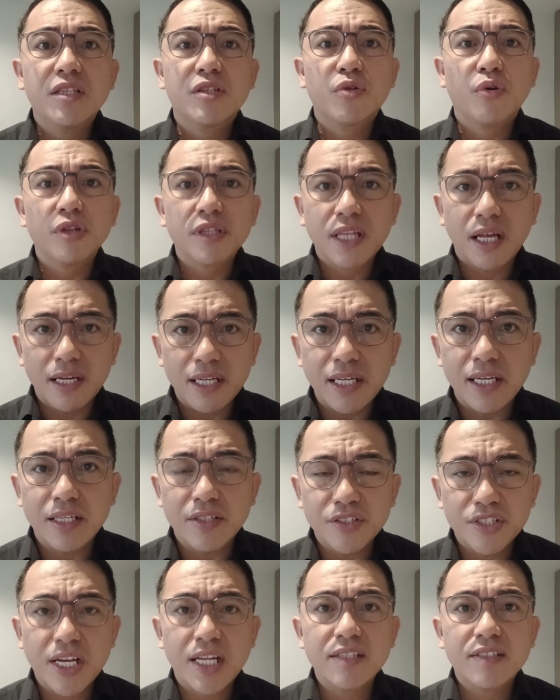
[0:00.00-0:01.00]
totally
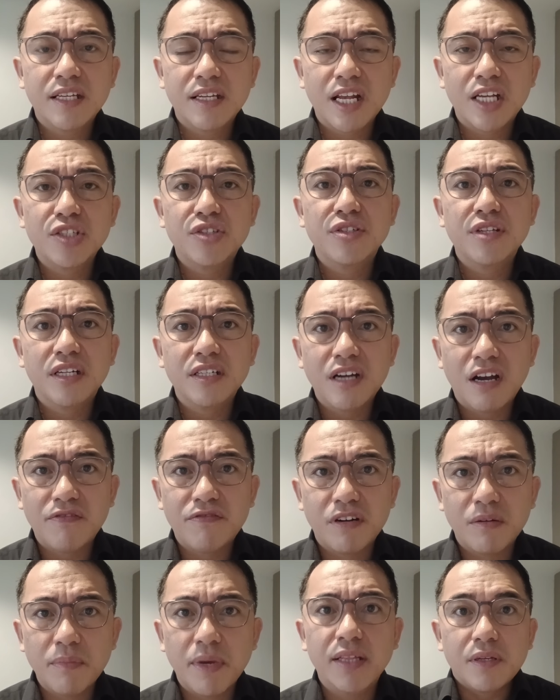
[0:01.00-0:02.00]
dyan sa national
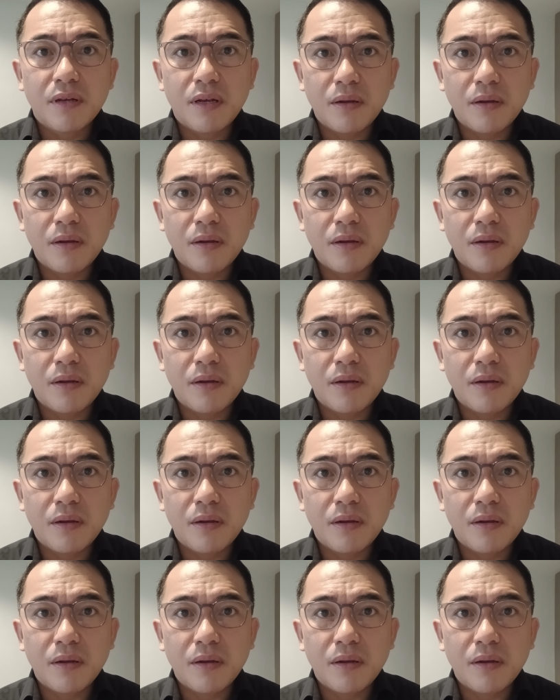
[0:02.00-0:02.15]
government.